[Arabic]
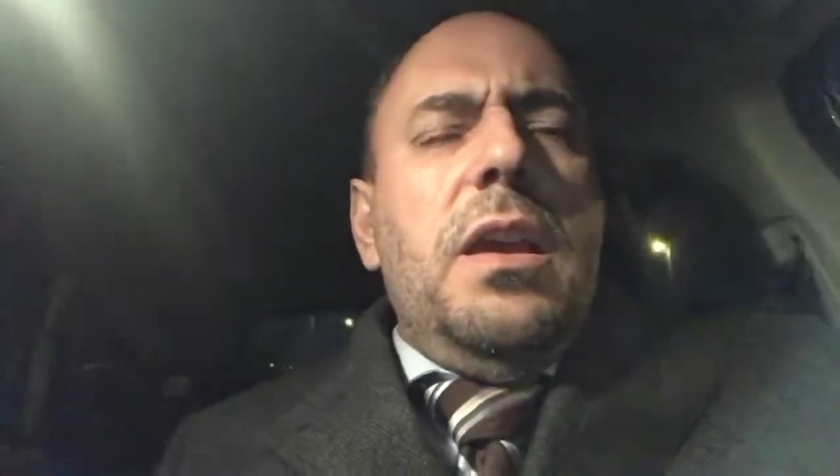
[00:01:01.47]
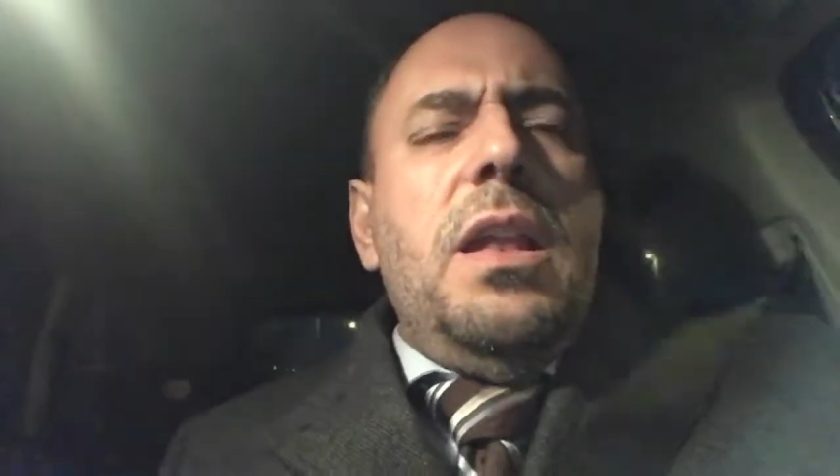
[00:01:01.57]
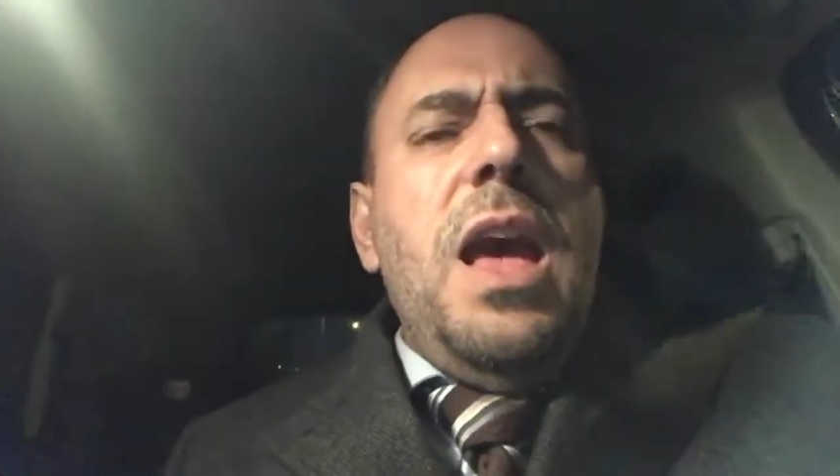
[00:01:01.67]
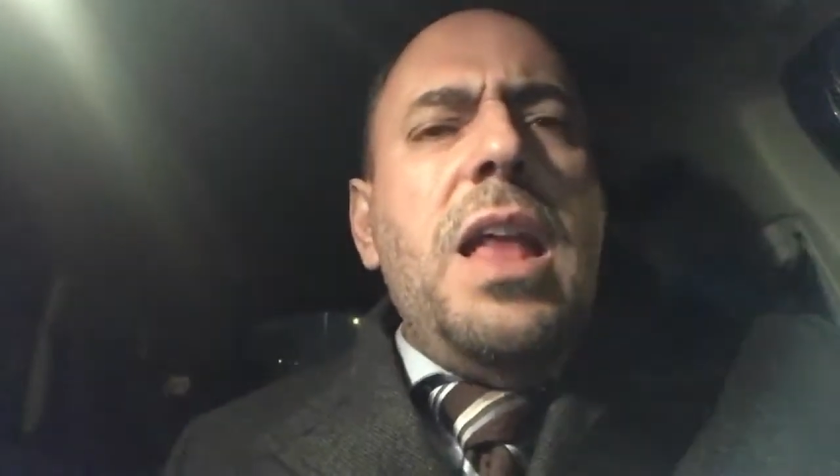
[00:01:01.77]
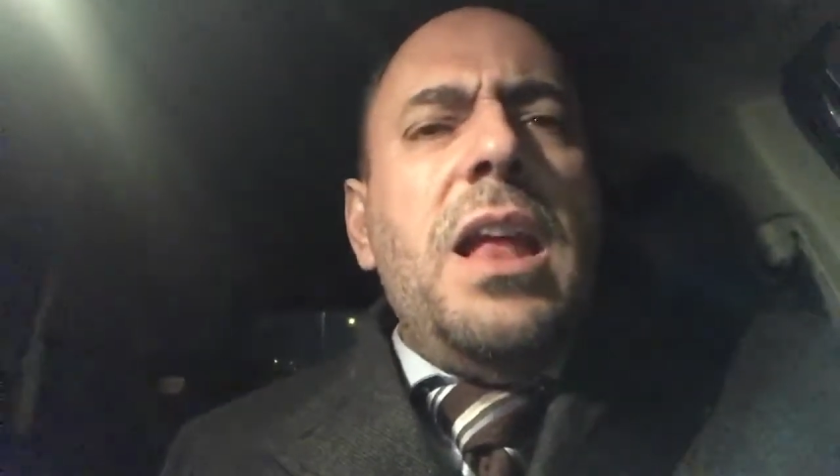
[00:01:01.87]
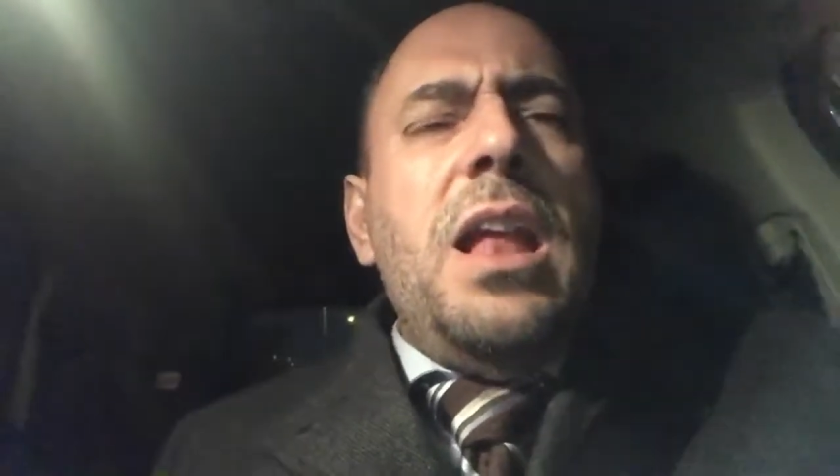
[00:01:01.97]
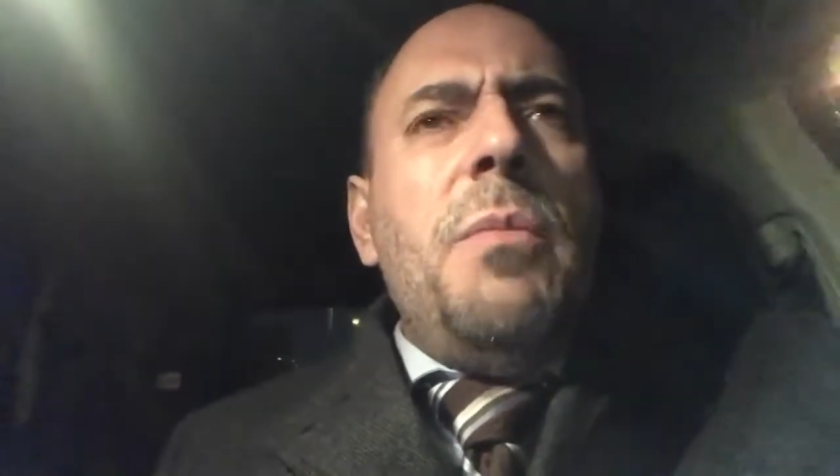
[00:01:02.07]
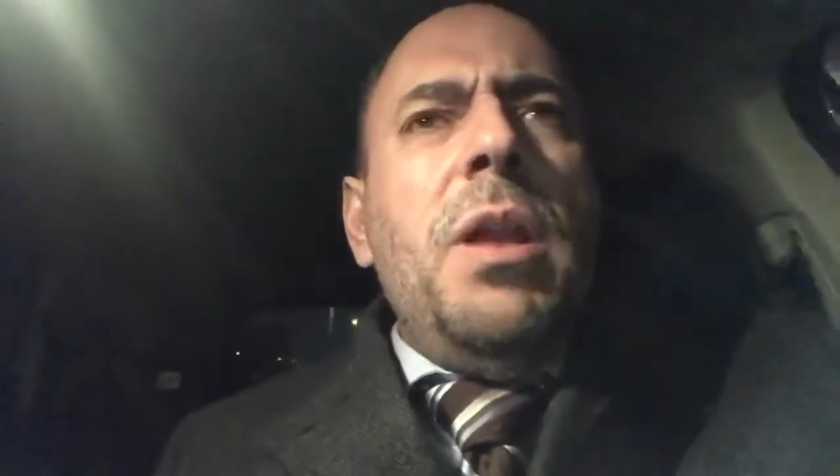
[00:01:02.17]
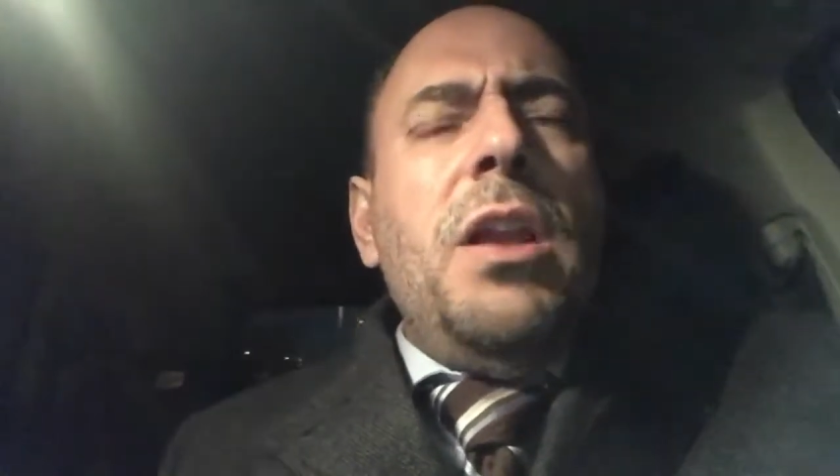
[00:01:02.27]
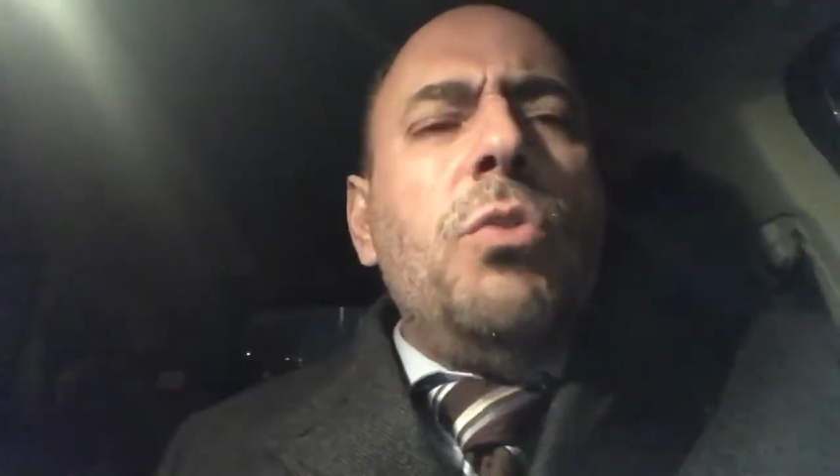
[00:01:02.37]
الآن
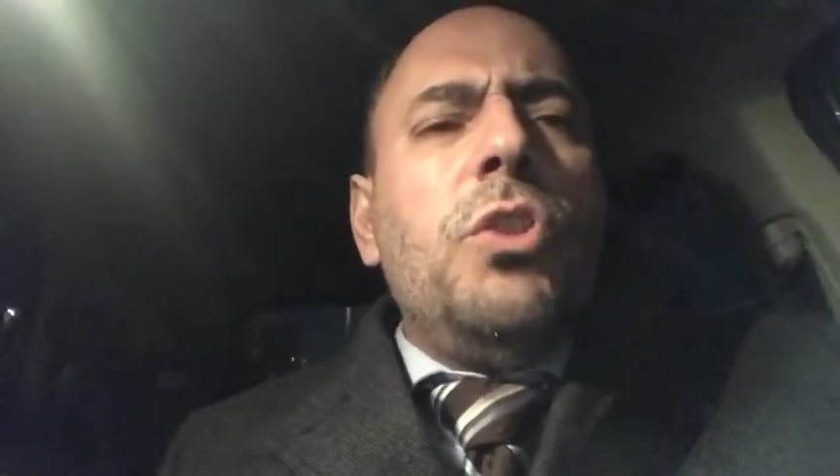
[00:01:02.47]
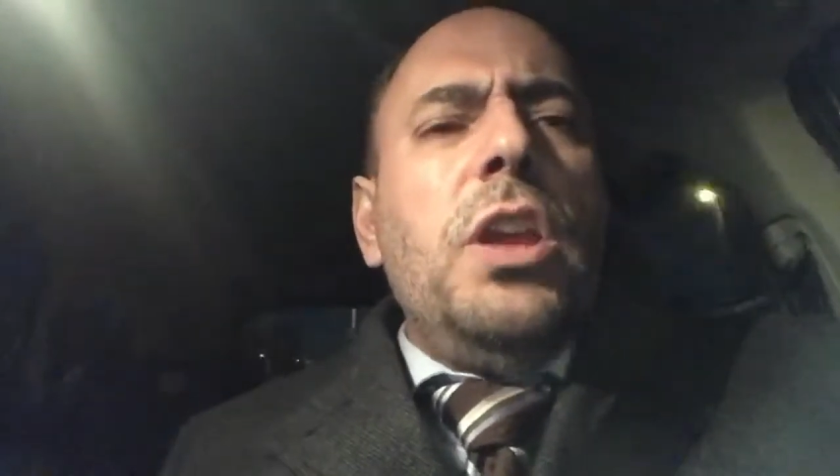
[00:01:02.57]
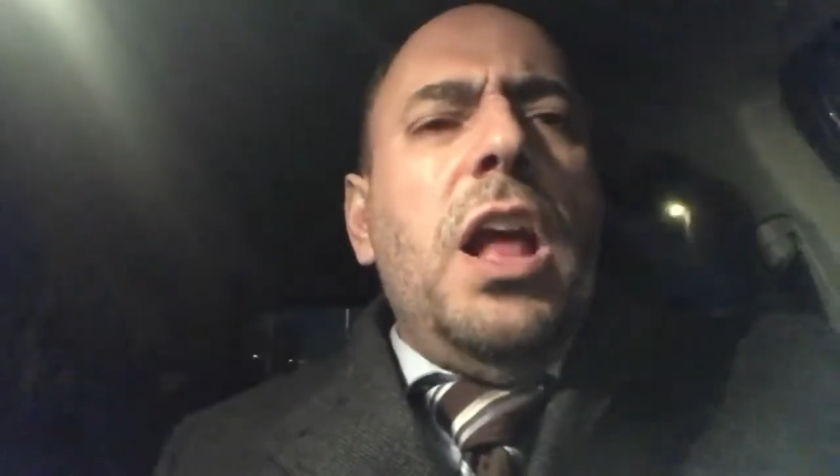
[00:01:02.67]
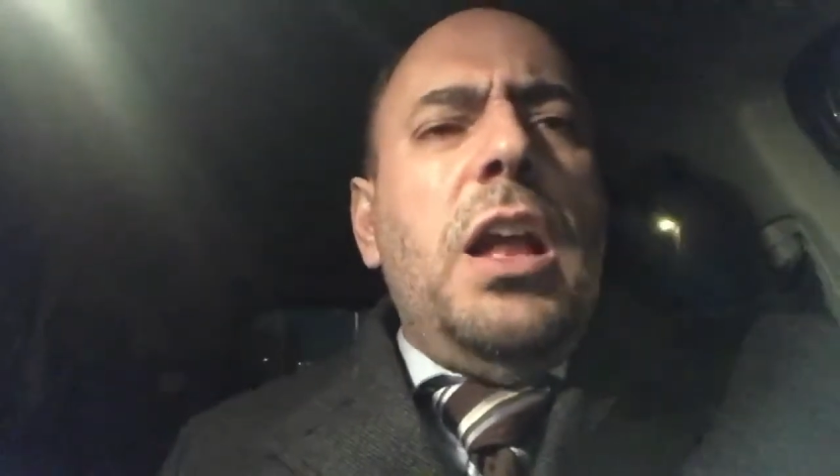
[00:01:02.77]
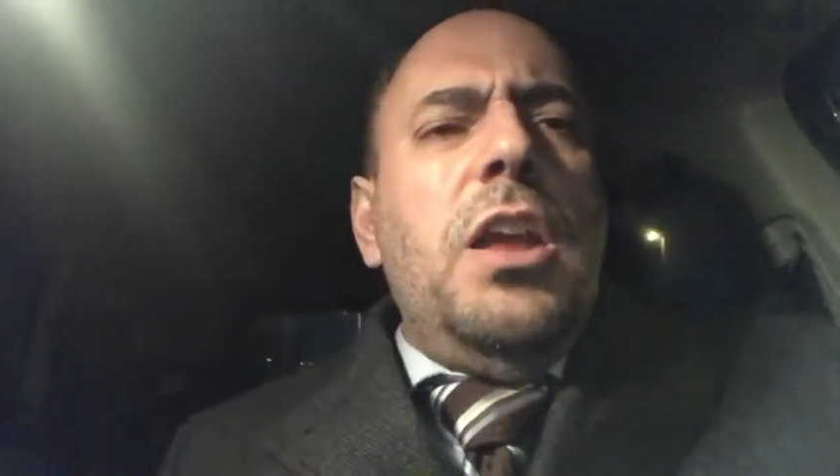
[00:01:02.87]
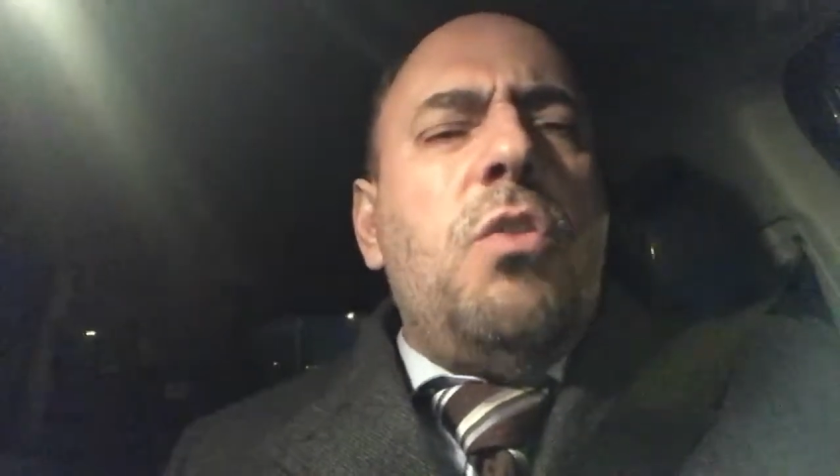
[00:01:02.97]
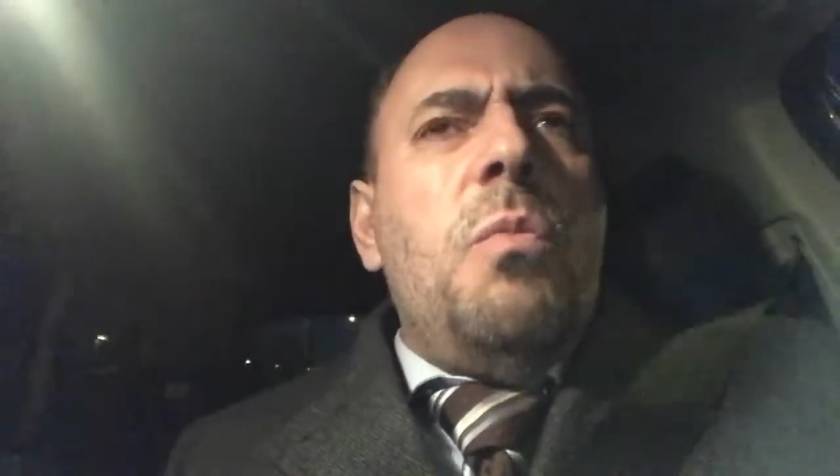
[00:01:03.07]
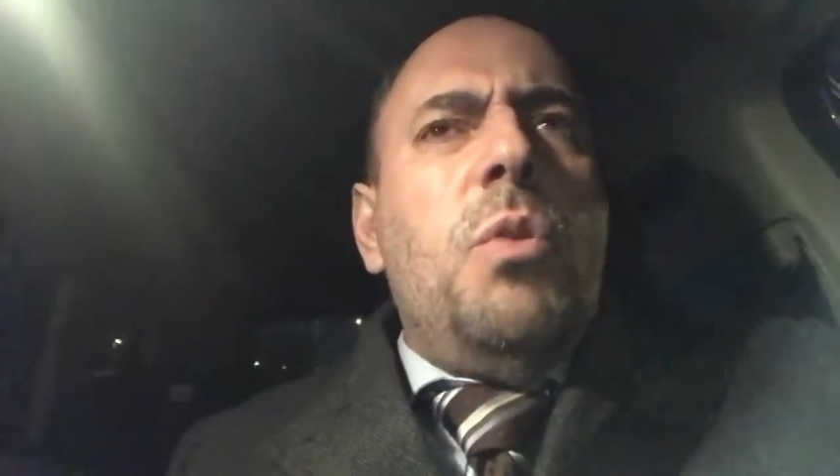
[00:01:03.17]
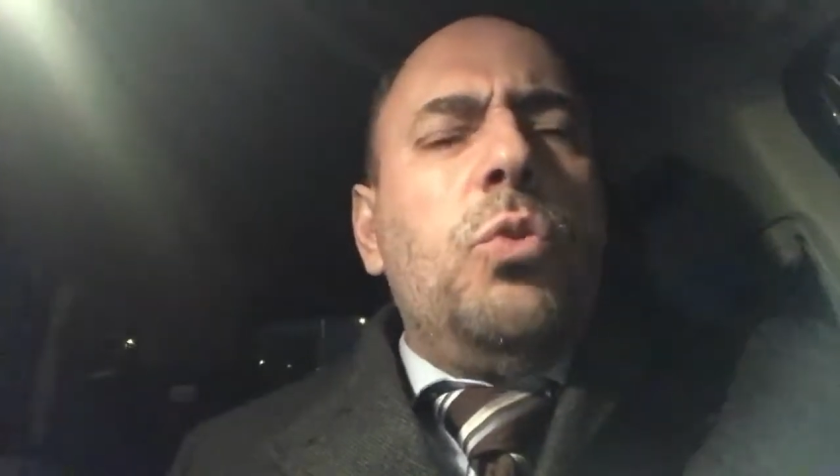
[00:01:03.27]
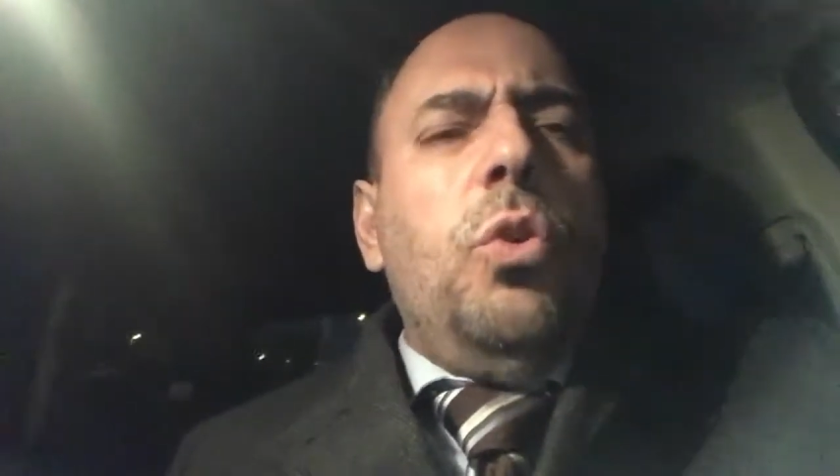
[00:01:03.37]
أنا لن أطيل
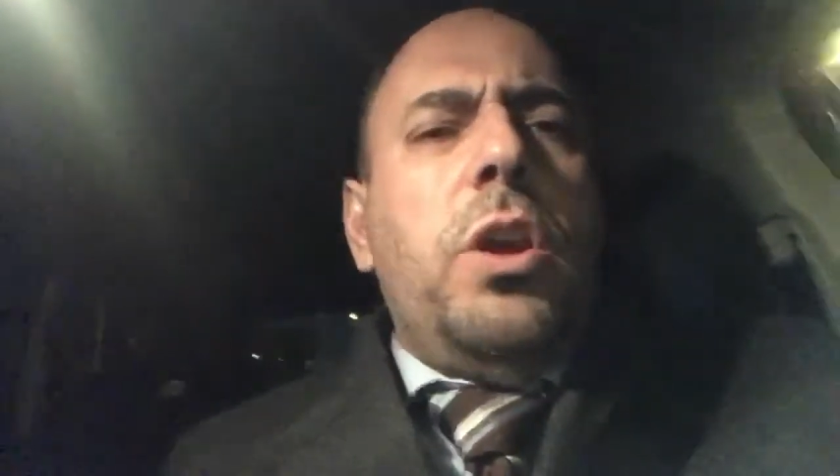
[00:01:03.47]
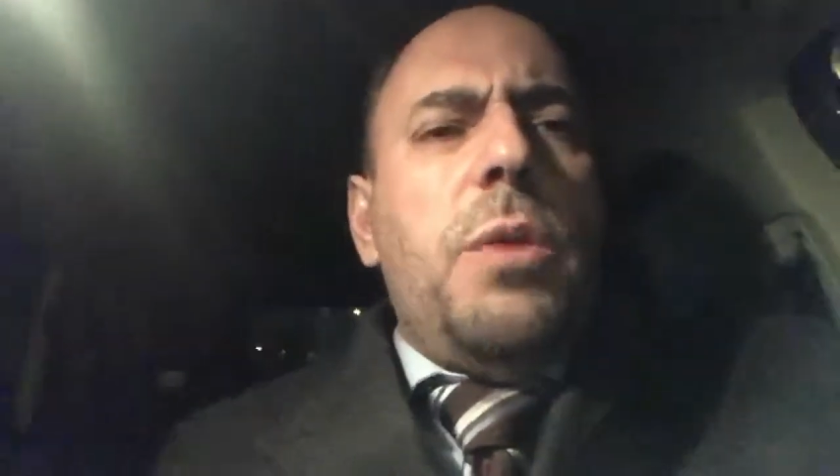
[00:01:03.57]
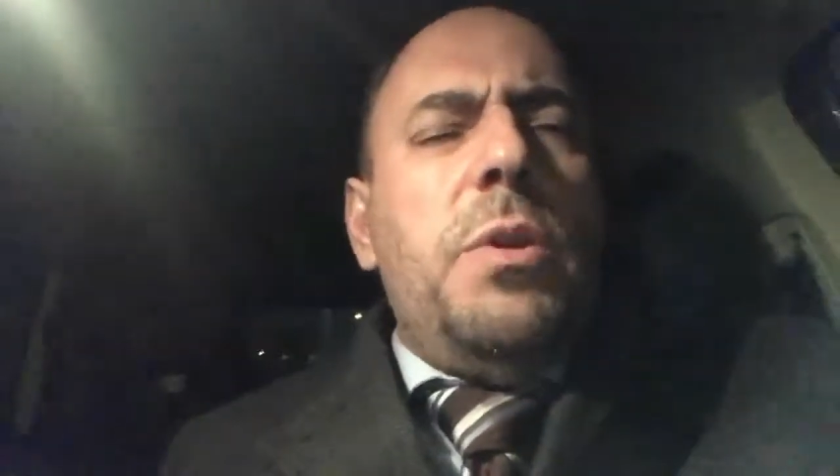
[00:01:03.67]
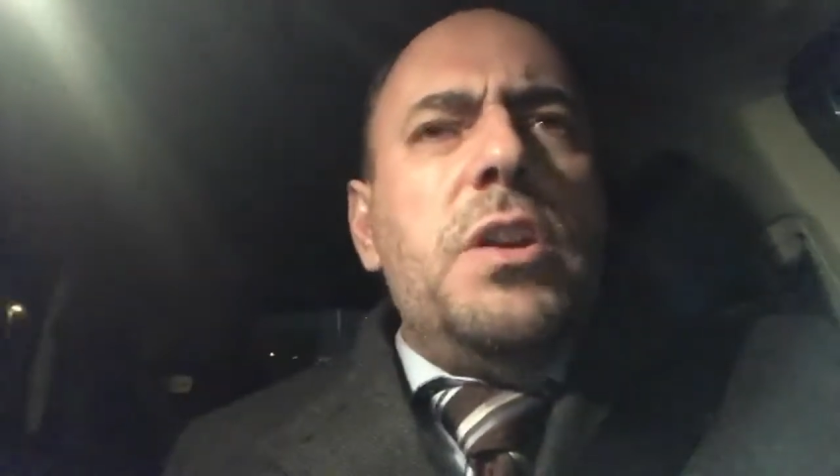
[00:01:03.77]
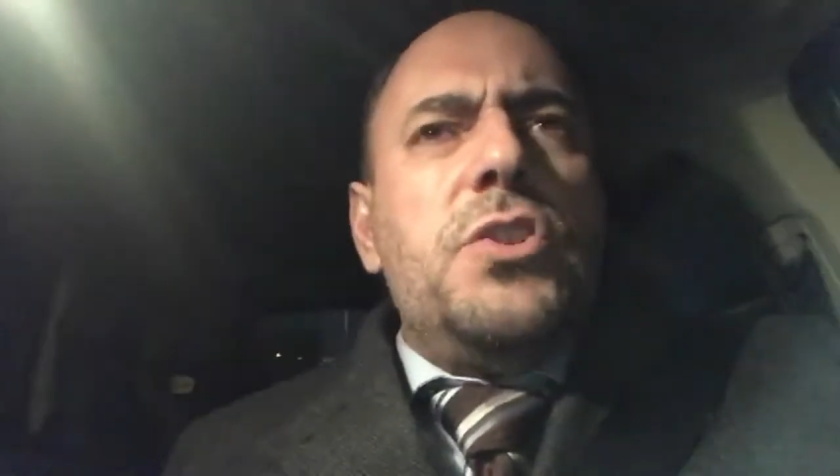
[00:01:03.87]
عليكم موضوع كبير